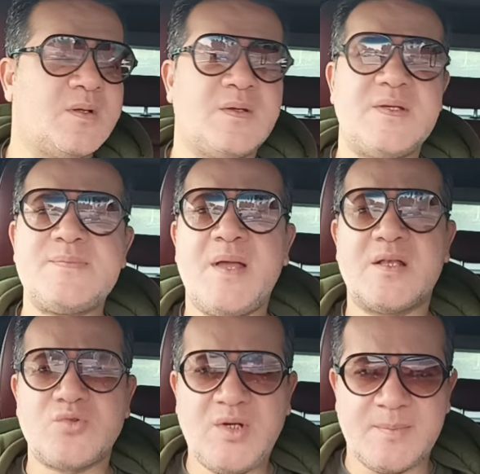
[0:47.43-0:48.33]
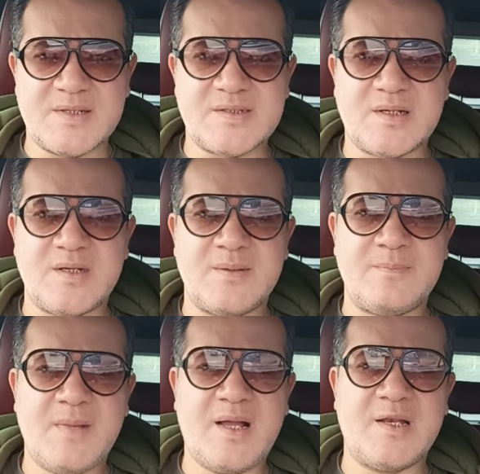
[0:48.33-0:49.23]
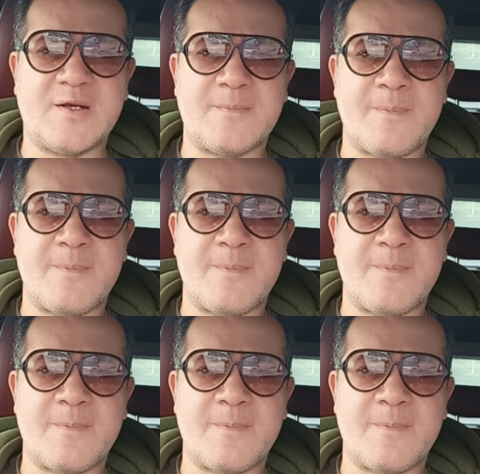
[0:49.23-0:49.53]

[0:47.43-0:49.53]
دي اسمها صنع منزلي ما علينا